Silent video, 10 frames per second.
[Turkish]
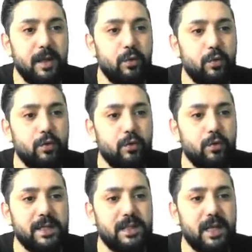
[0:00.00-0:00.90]
Günlük
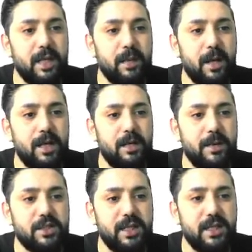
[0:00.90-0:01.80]
bazda
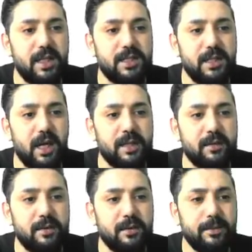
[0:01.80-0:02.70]
MA55'e iğnesini
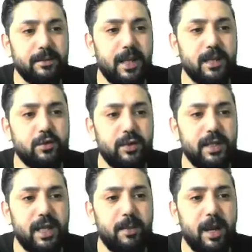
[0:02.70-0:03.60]
attı. Daha
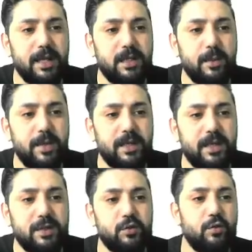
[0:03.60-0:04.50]
sonra da MA21'e
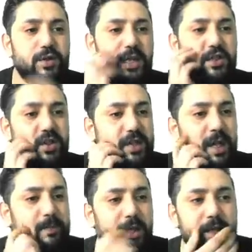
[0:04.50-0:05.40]
test yükselişini
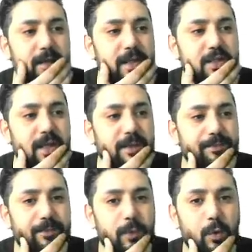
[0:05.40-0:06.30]
yaptı arkadaşlar.
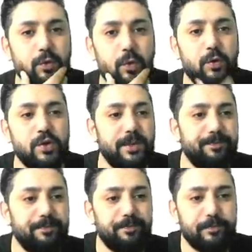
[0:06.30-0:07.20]
Ontoloji.
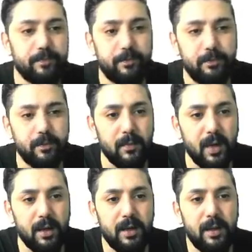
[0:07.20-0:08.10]

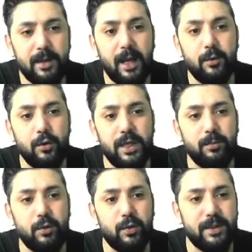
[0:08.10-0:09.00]
Yani
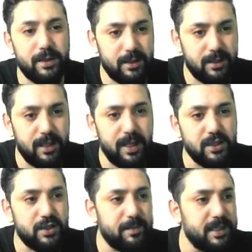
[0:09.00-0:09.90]
önemli
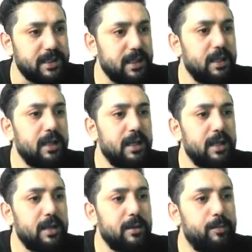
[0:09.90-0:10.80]
direncimiz
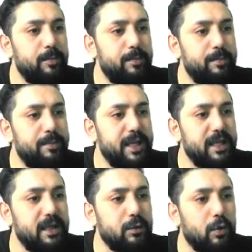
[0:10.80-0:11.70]

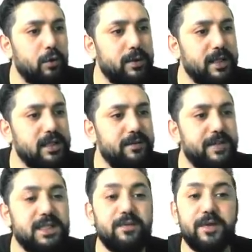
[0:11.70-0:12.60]

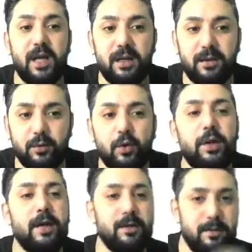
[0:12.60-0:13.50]
1.006
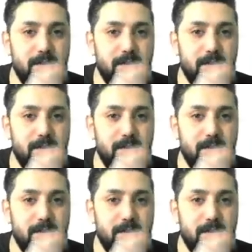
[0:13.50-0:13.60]
dolar.